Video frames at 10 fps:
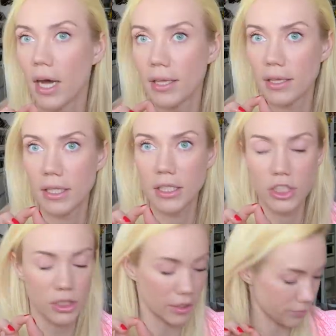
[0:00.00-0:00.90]

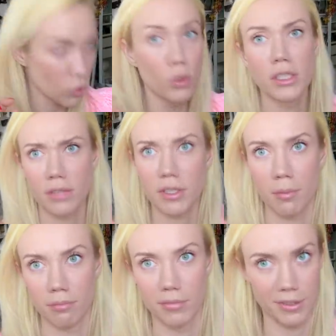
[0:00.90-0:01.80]
отлично. Ну, не
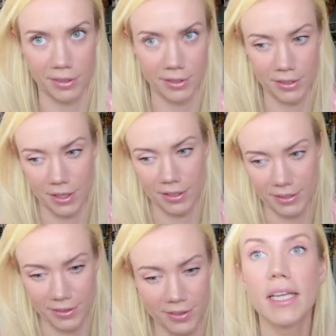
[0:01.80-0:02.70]
совсем открытые раны.